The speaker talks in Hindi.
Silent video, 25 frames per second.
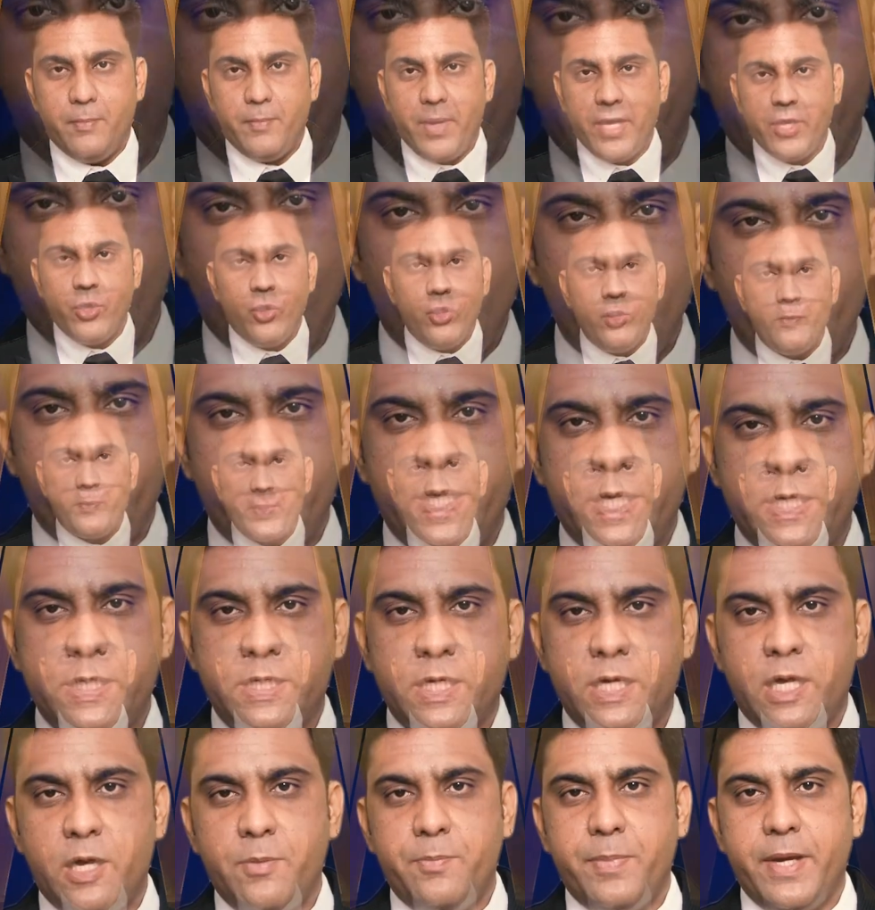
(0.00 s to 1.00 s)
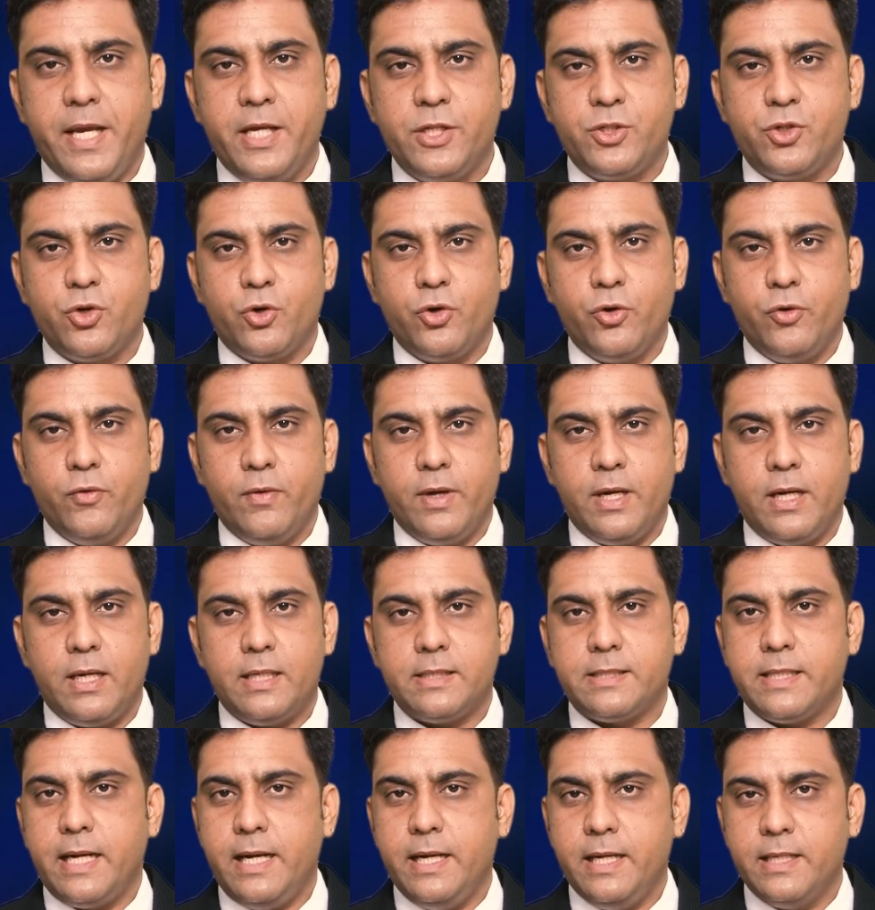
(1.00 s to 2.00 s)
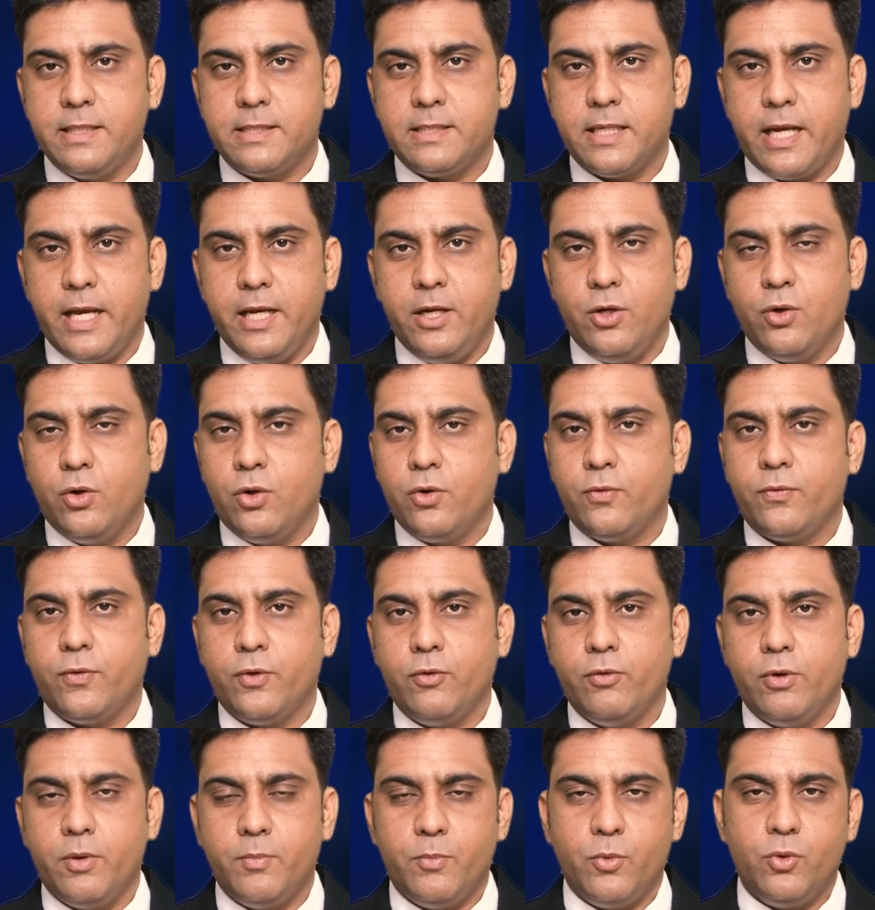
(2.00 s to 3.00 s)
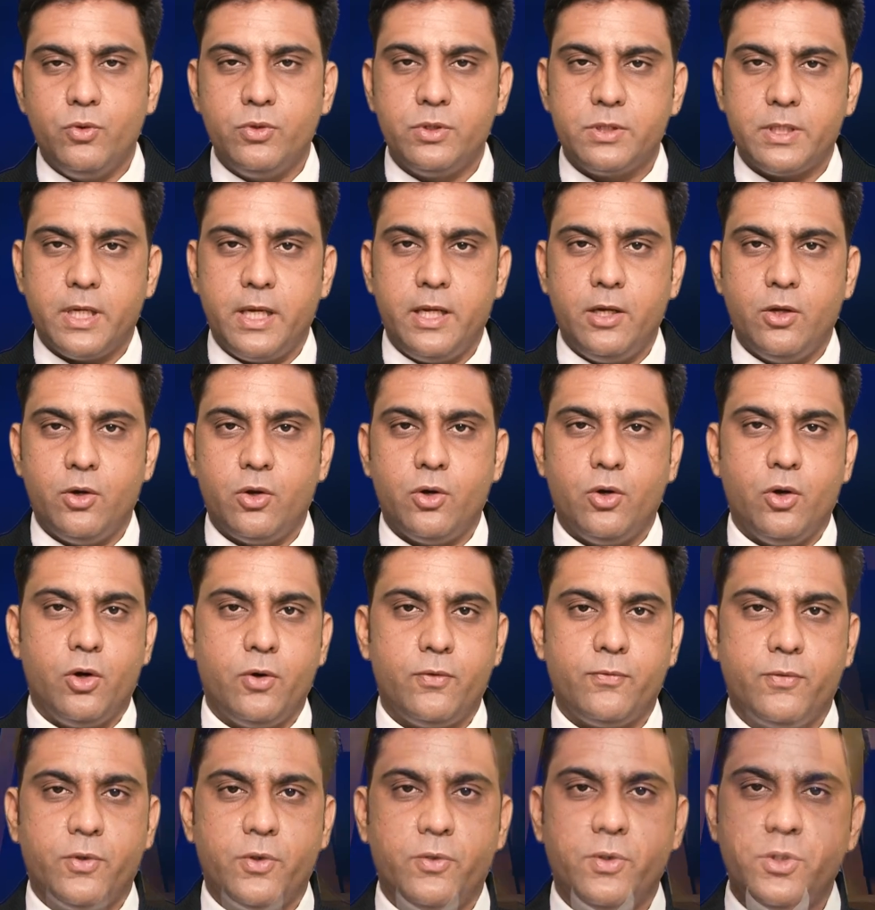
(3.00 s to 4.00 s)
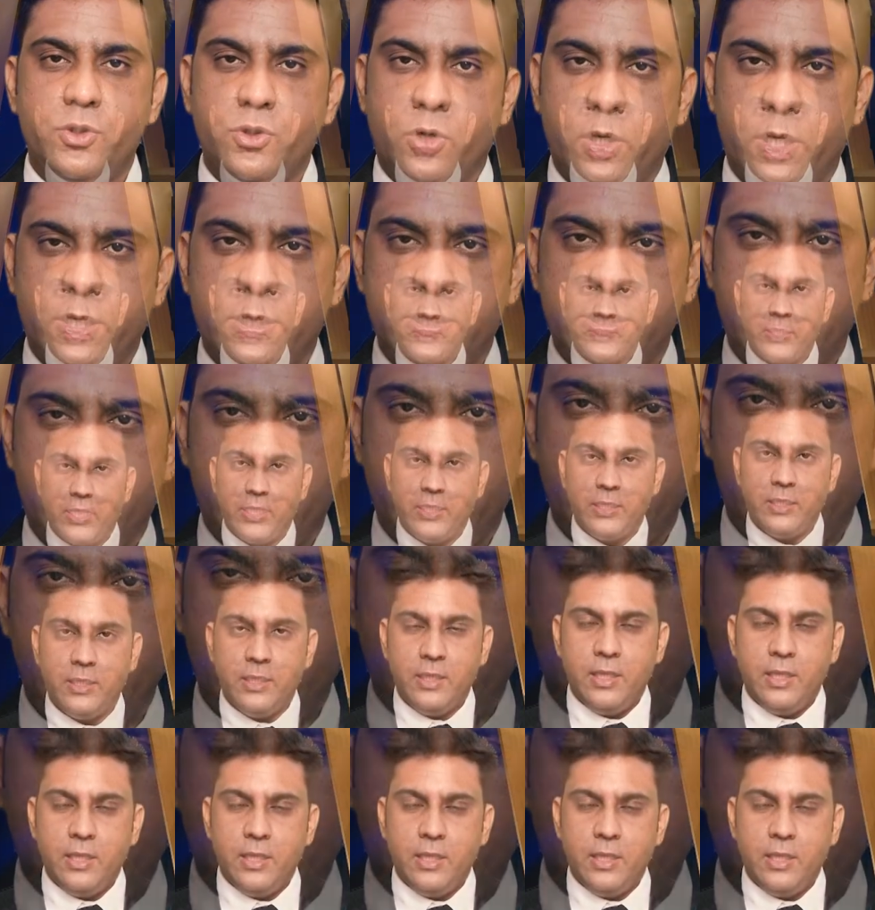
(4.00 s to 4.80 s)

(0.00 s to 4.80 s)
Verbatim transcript: माई ऑल प्रोडिक्शन आर बेस्ड ऑन योर असेंडेंट साइन नॉट फॉर योर मून साइन और नॉट फॉर योर जॉडिक साइन